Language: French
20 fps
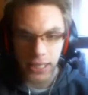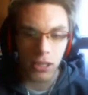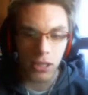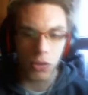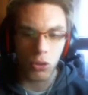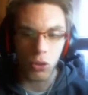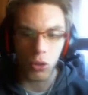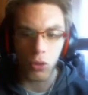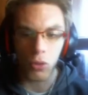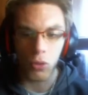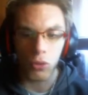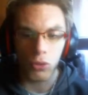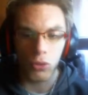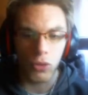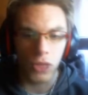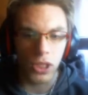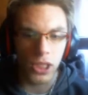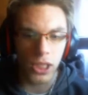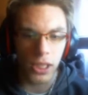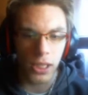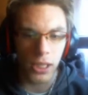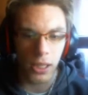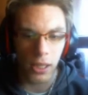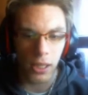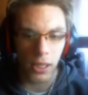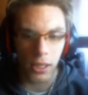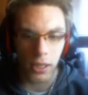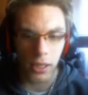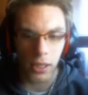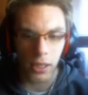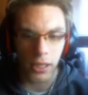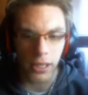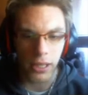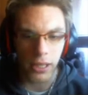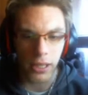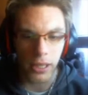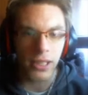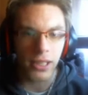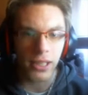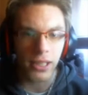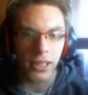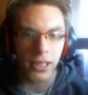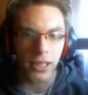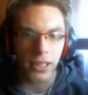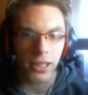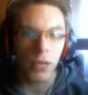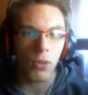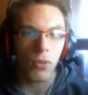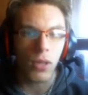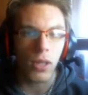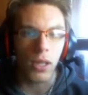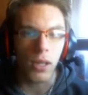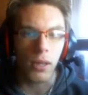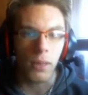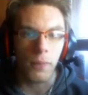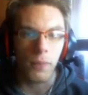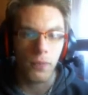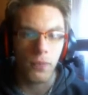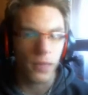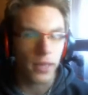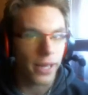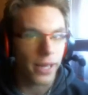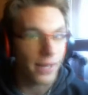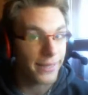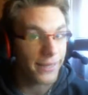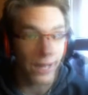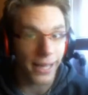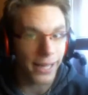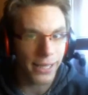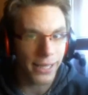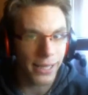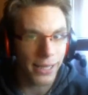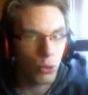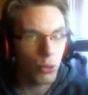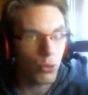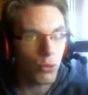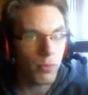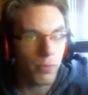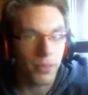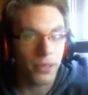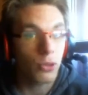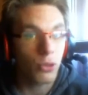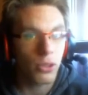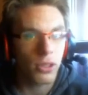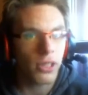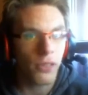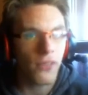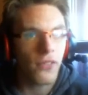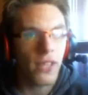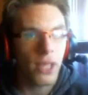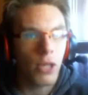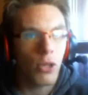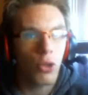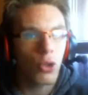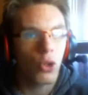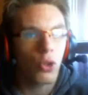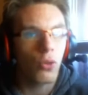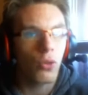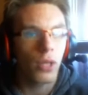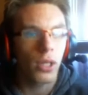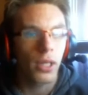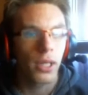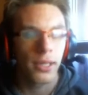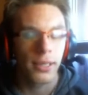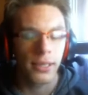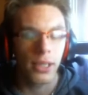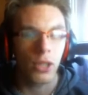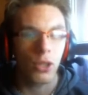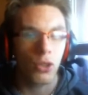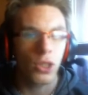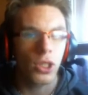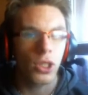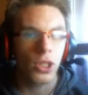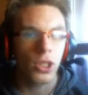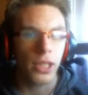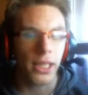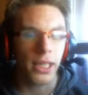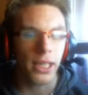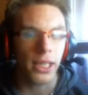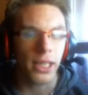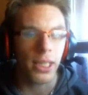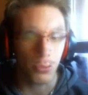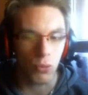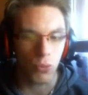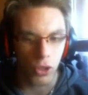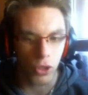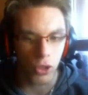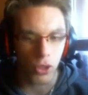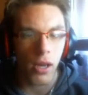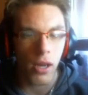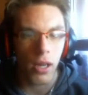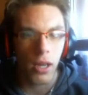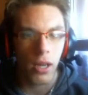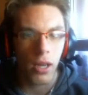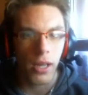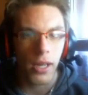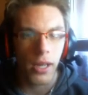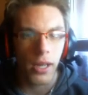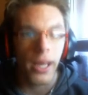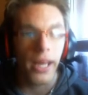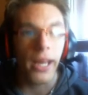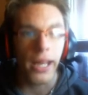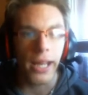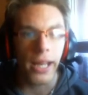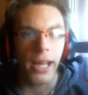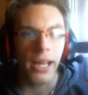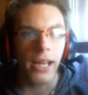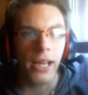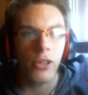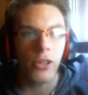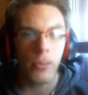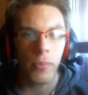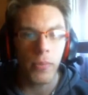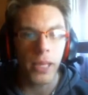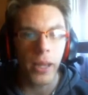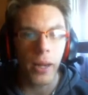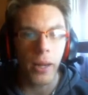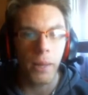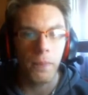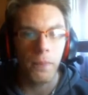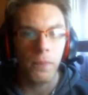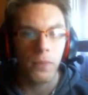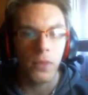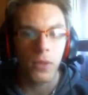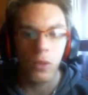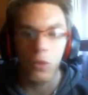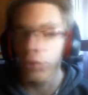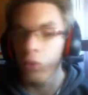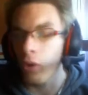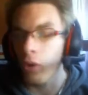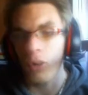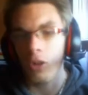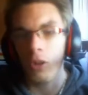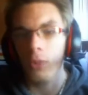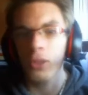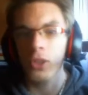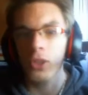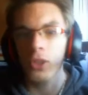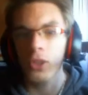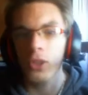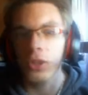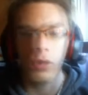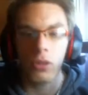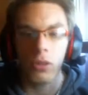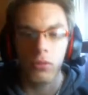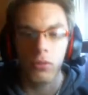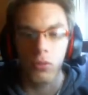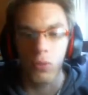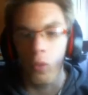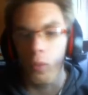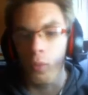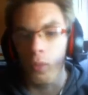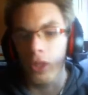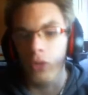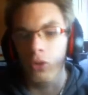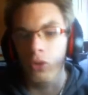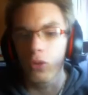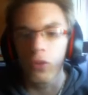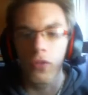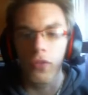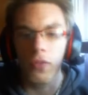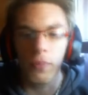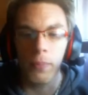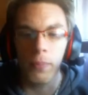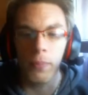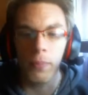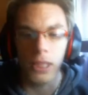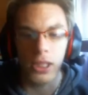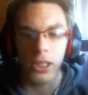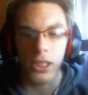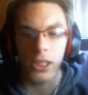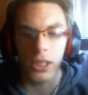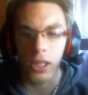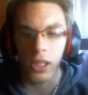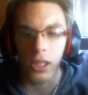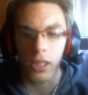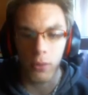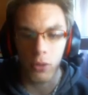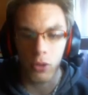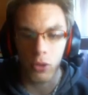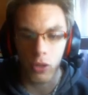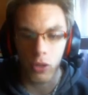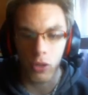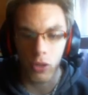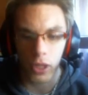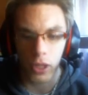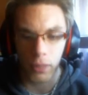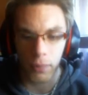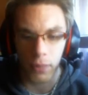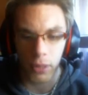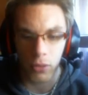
Et là tu te rends compte, tu te dis, ta merde, elle me sert à quoi là Rien du tout, parce que t'as fini le jeu, t'as juste à éteindre la console et aller dormir ou recommencer un autre, ou peut-être une nouvelle partie qui te servira absolument à rien.